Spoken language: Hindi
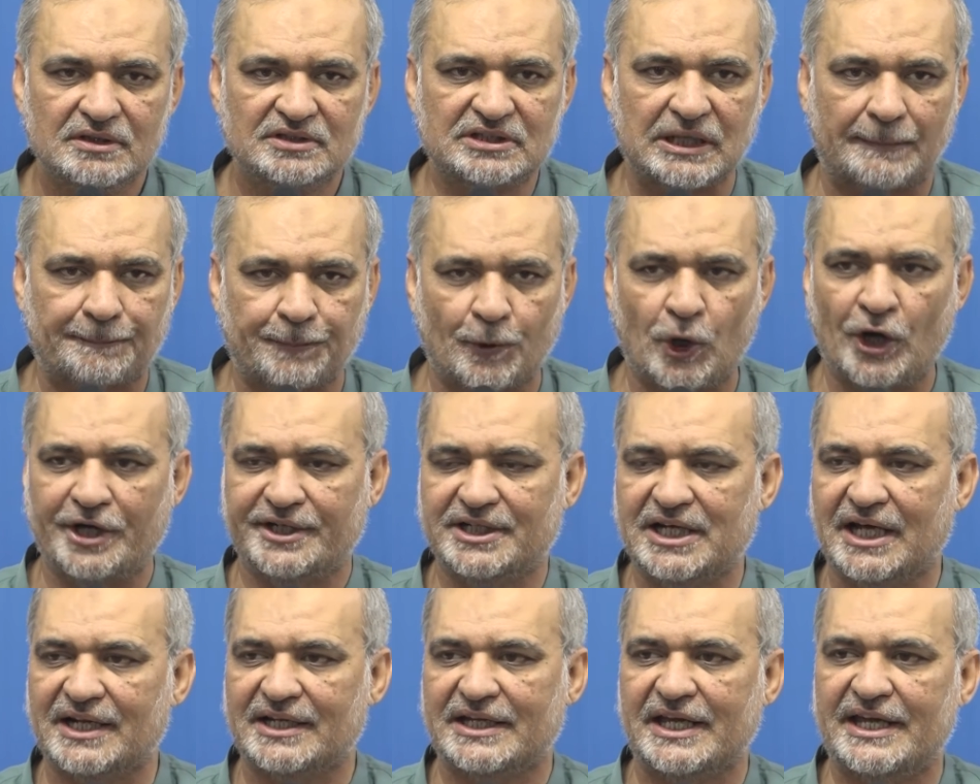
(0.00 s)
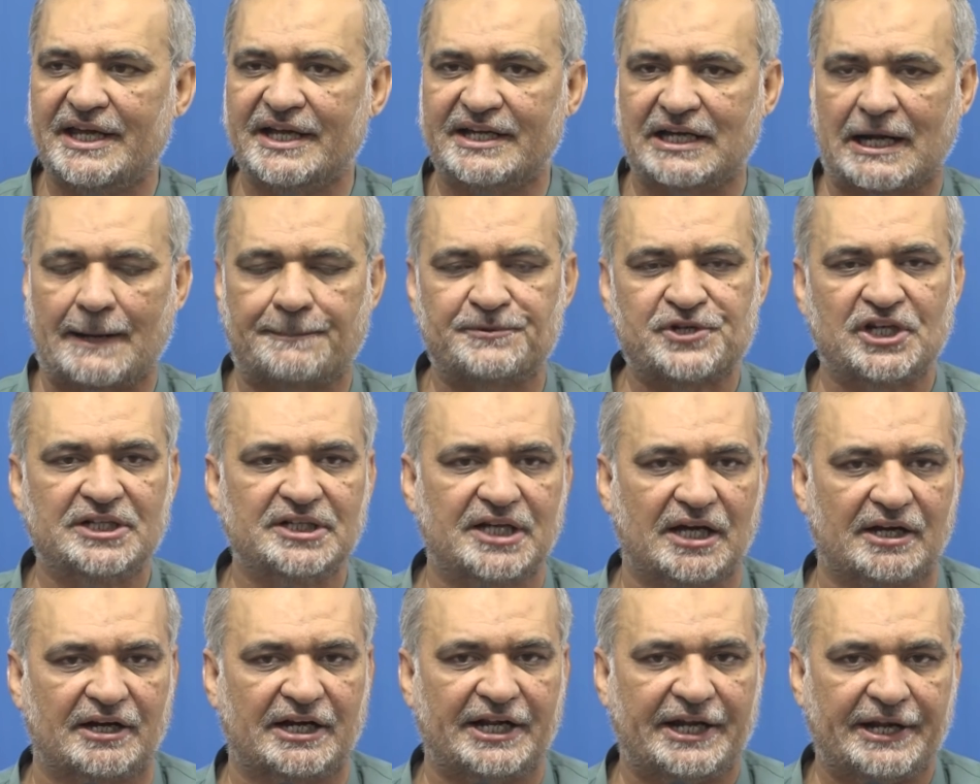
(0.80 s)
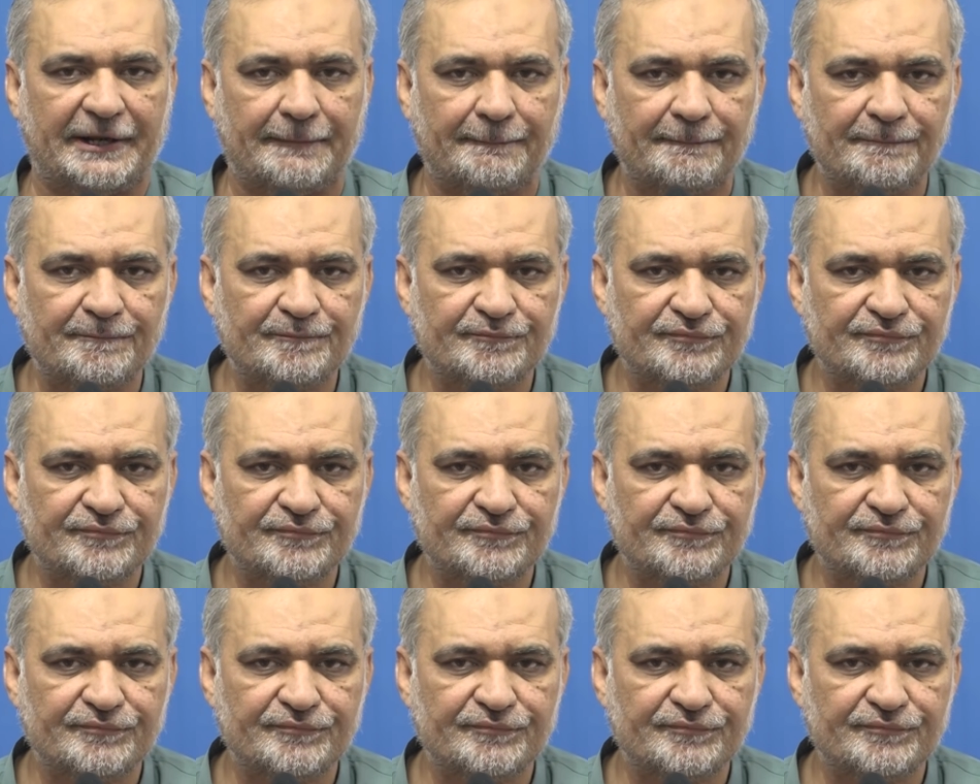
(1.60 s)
सपोर्ट करके ये करप्शन कर रहे हैं